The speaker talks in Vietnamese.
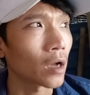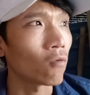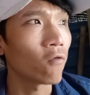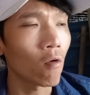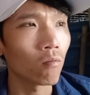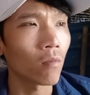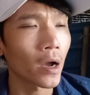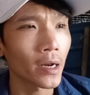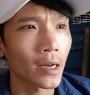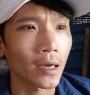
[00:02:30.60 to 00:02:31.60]
đậu
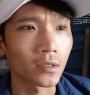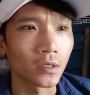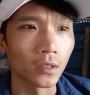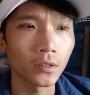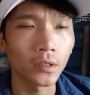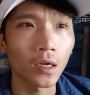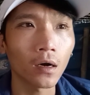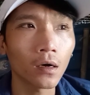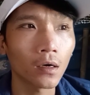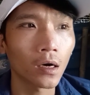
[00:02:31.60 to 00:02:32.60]
phụng hay là lạc xưởng gì
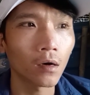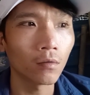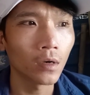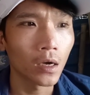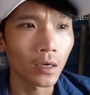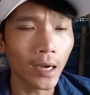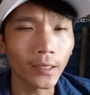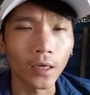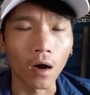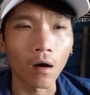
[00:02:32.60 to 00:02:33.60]
đó không
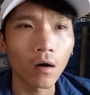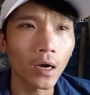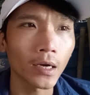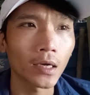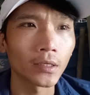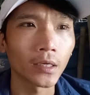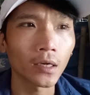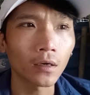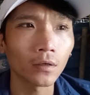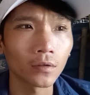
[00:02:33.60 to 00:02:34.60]
cắt nhỏ hay là
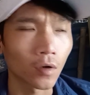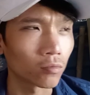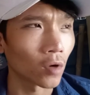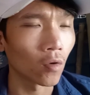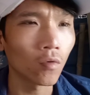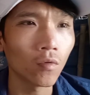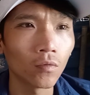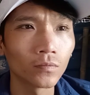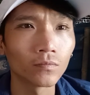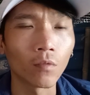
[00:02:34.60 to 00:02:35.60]
gì đó cũng đủ
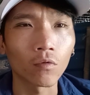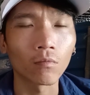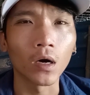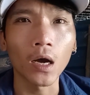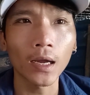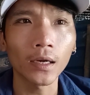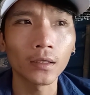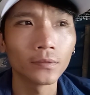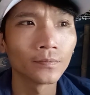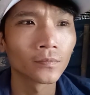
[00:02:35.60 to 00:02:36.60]
một bữa
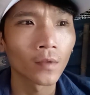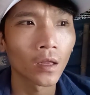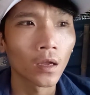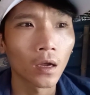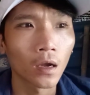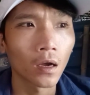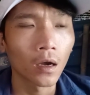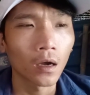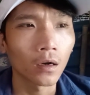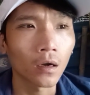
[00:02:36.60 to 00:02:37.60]
ăn
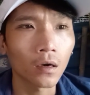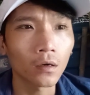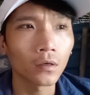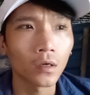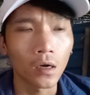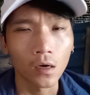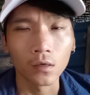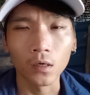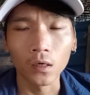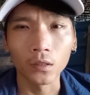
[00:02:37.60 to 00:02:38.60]
đó
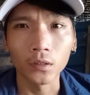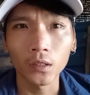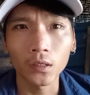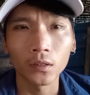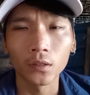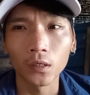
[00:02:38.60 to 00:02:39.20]
rồi